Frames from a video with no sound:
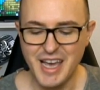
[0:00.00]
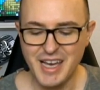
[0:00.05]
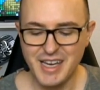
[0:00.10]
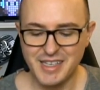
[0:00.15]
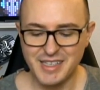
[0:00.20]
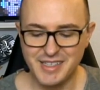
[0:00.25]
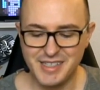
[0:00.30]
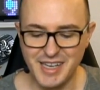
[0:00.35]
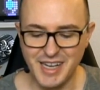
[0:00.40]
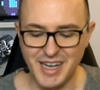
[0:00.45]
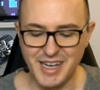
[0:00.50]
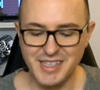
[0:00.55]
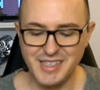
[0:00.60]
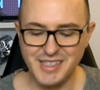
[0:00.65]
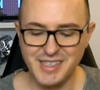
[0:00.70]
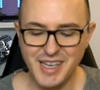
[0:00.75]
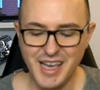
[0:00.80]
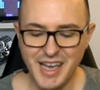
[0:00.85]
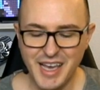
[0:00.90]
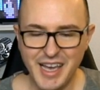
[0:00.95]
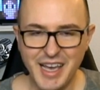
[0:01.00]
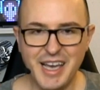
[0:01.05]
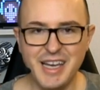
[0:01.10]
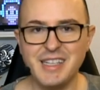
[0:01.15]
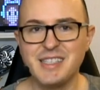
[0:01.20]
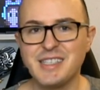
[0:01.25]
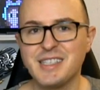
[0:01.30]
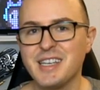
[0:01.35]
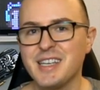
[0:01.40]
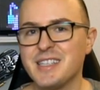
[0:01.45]
Das
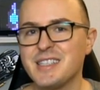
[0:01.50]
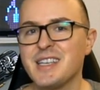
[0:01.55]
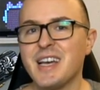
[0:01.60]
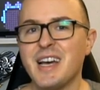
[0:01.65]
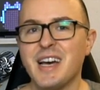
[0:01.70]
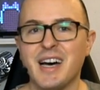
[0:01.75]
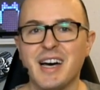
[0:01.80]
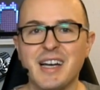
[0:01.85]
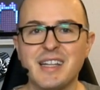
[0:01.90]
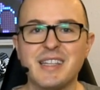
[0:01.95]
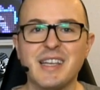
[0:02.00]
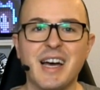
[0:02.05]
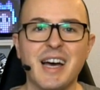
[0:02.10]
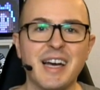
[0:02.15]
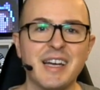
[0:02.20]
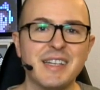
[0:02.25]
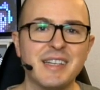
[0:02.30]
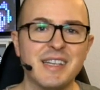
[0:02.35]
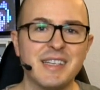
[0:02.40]
Headset hat ein